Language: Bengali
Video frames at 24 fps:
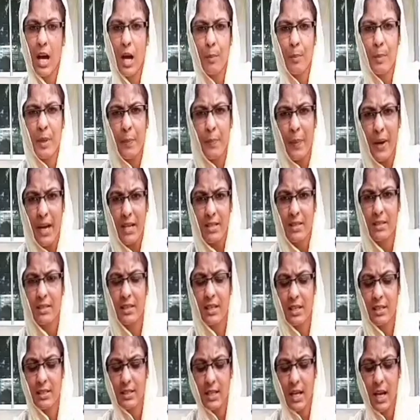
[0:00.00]
আমি
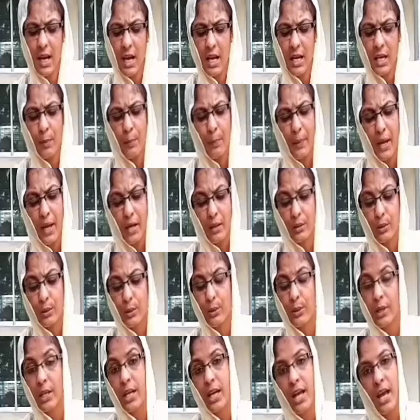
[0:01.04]
বাঁচতে চাই প্রাণ
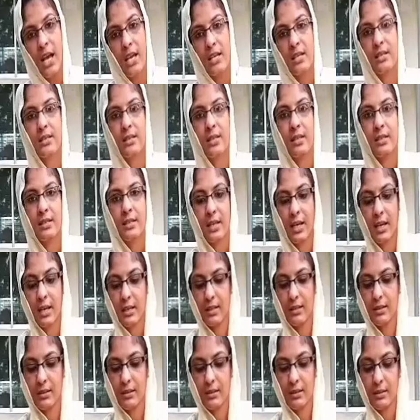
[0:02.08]
খুলে হাসতে চাই
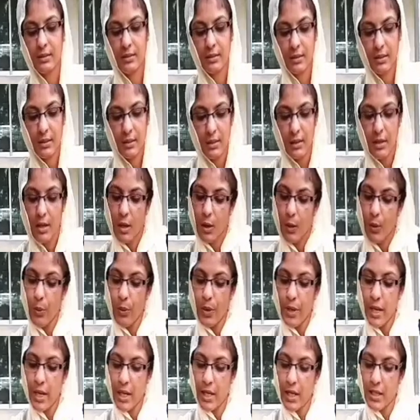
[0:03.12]

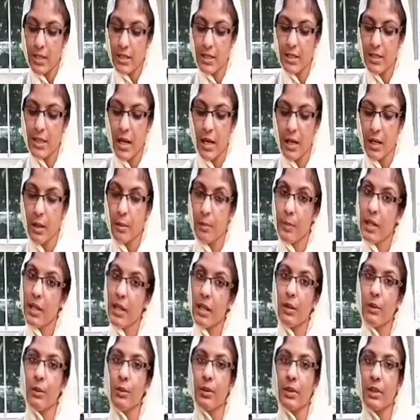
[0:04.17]
ওই আকাশে ডানা
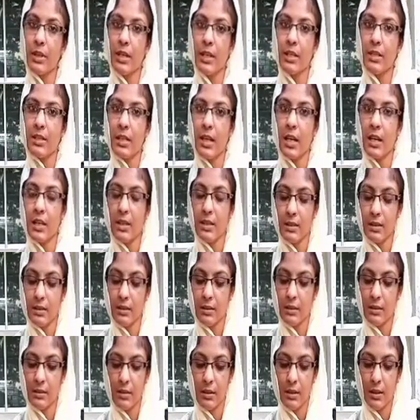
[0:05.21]
মেলে উঠতে চাই
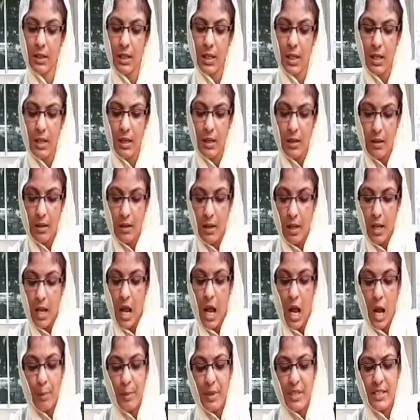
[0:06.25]

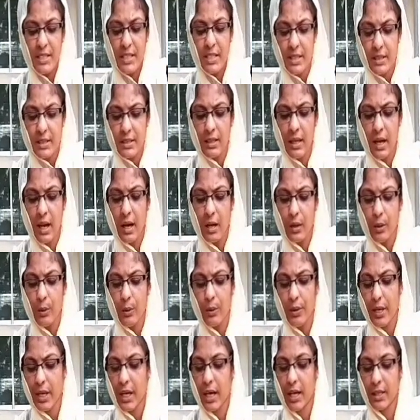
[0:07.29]
আমি চিৎকার
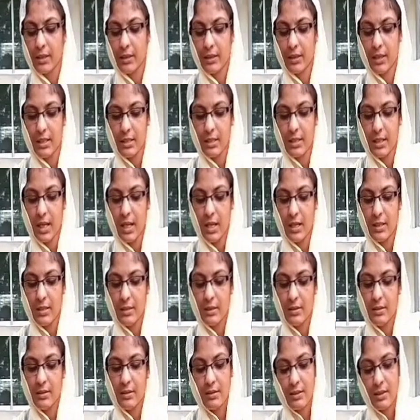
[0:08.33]
করে কাঁদতে চাই
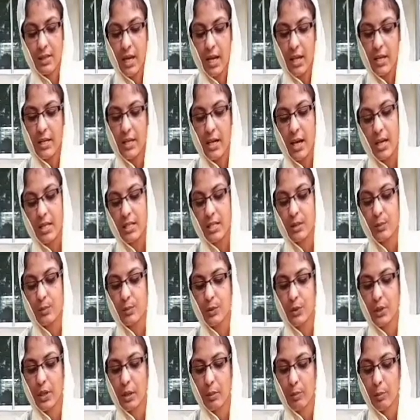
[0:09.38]
চাই হাসি
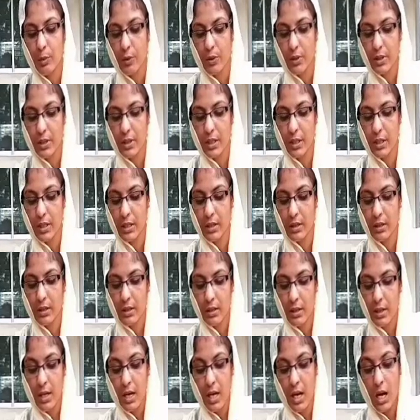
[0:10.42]
মুখে মরতে
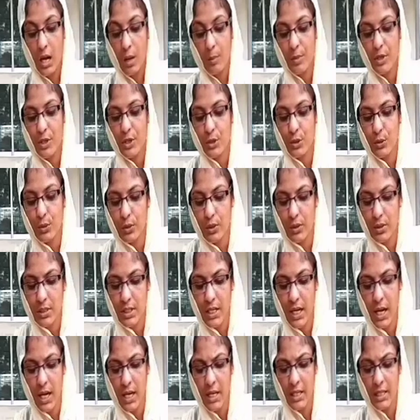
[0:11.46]
আমি সুখ
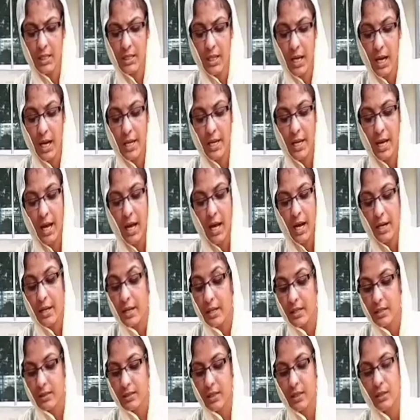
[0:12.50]
চাই তাই
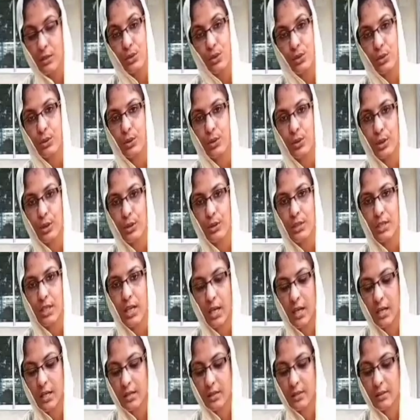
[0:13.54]
আরেকটা যুদ্ধ
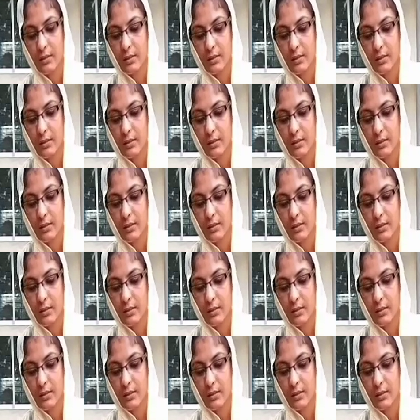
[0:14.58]
চাই